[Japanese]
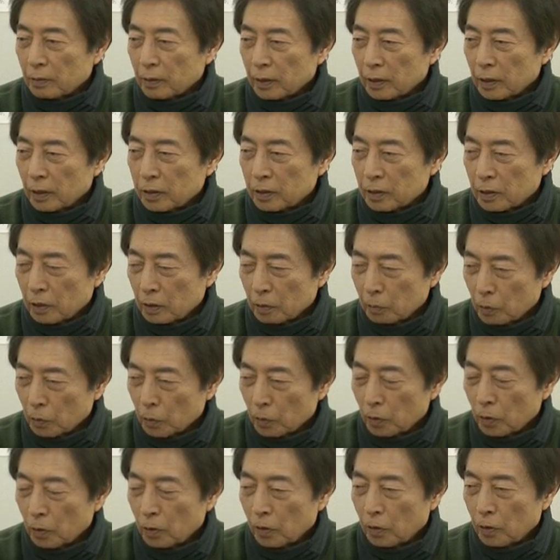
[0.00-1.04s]
たわけですけど
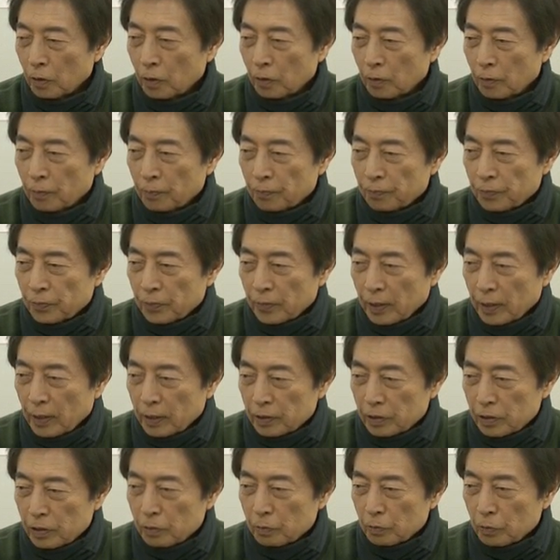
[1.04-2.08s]
も、は
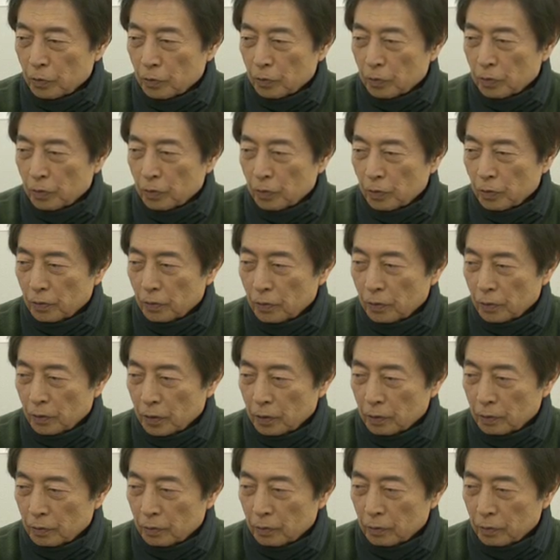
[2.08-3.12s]
い、父も
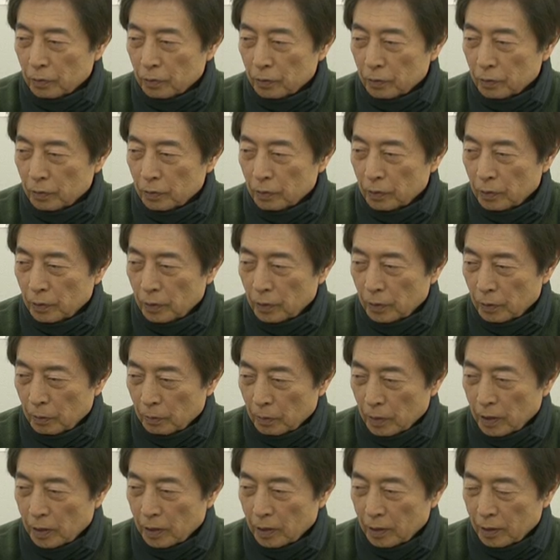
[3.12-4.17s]
あの、
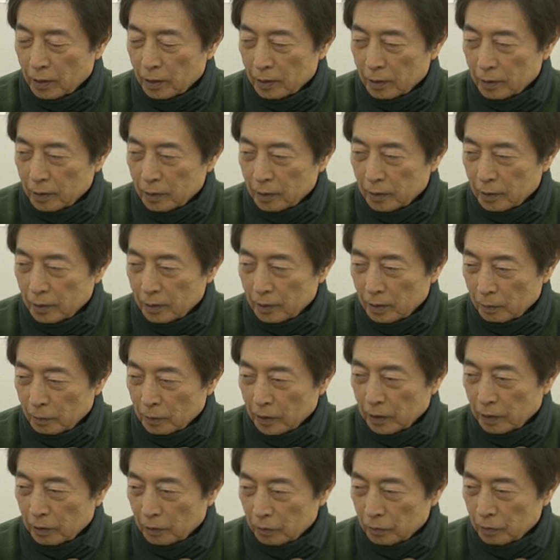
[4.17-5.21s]
まあ、
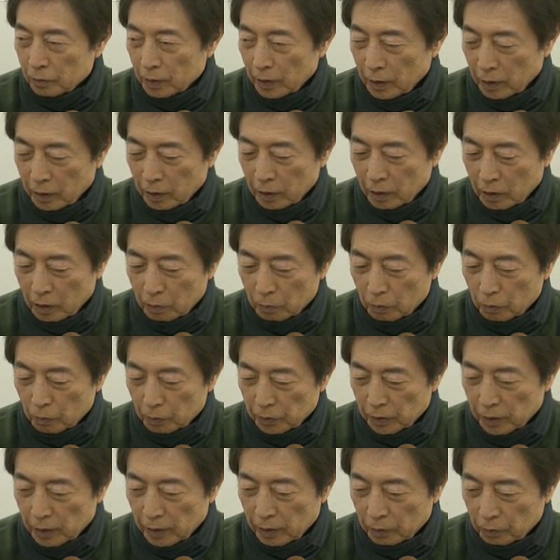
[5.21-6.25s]
今でいう内閣官房
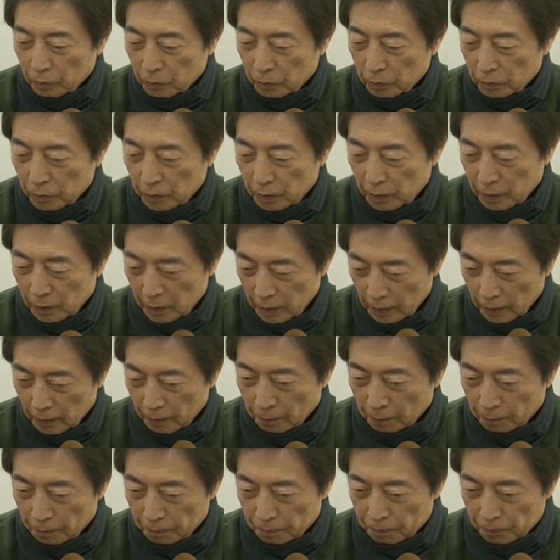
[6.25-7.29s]
みたいなところにいて、
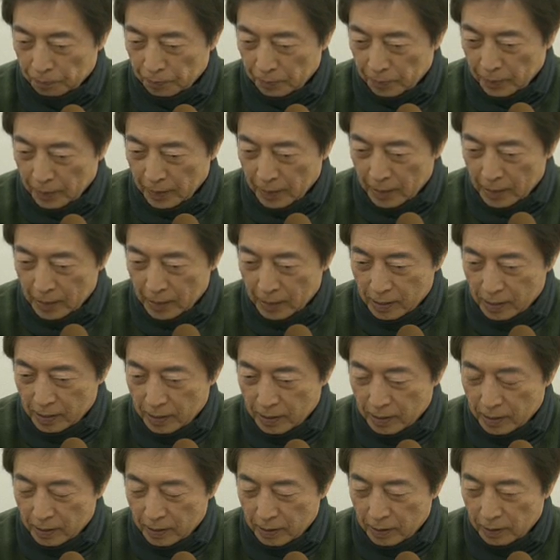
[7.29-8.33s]
はい、
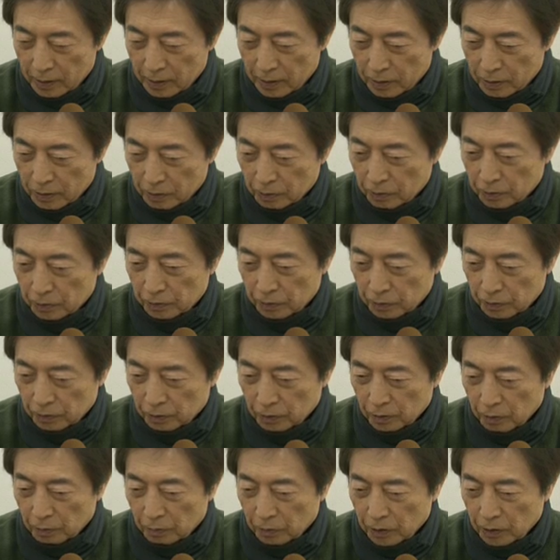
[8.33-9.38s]
えー、総理の秘
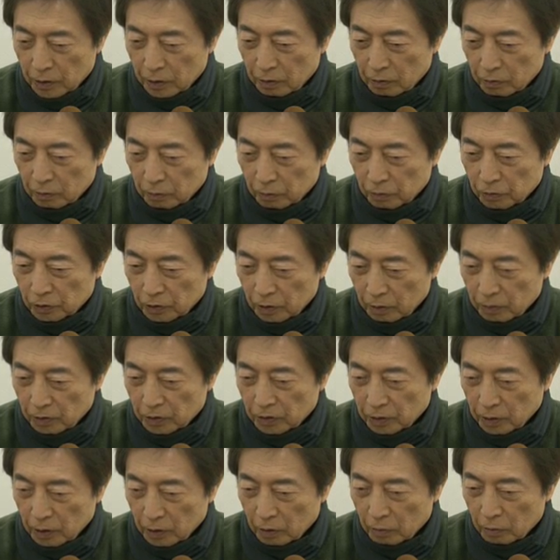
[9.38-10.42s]
書官みたいなこともして
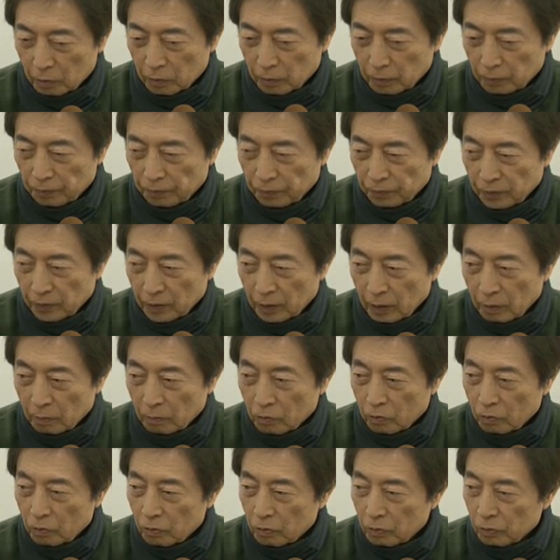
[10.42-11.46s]
ましたけども
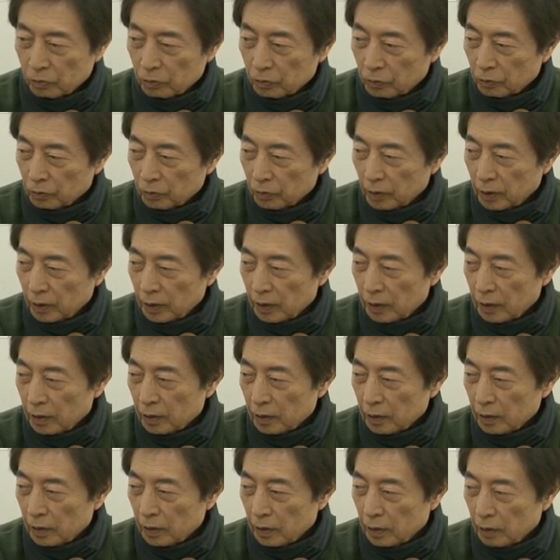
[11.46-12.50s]
もう本当に
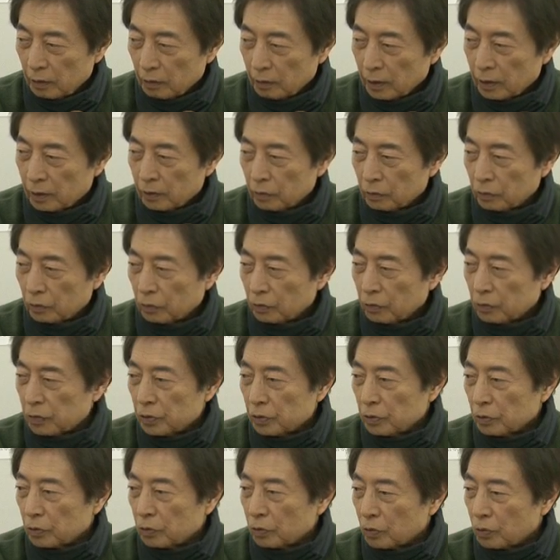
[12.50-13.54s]
いわゆる当
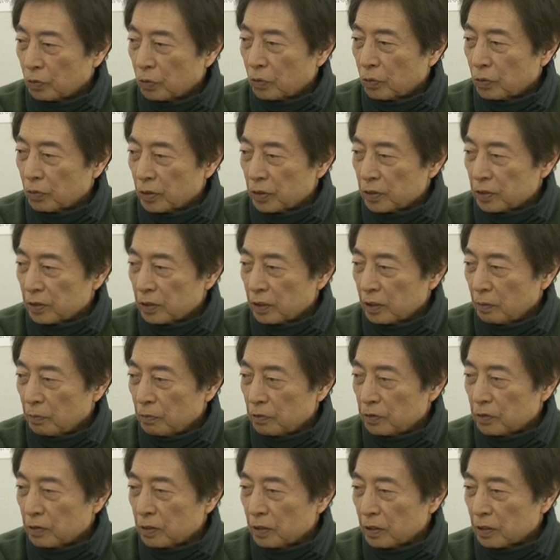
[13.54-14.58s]
時の特攻ですね秘
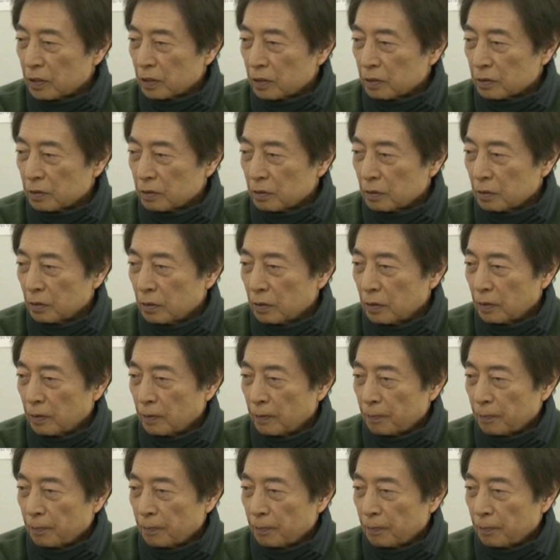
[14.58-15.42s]
密警察、はい